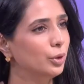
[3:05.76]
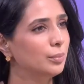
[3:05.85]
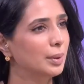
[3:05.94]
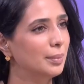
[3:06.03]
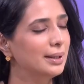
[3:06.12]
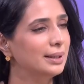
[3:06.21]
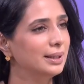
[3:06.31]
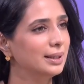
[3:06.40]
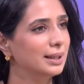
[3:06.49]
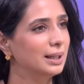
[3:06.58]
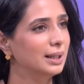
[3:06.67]
المباني
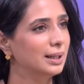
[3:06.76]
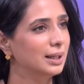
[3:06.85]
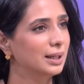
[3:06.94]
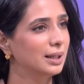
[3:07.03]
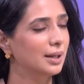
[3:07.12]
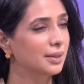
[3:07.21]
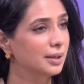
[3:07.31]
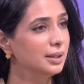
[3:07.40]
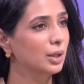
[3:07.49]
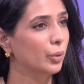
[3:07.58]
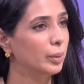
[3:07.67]
الاثريه او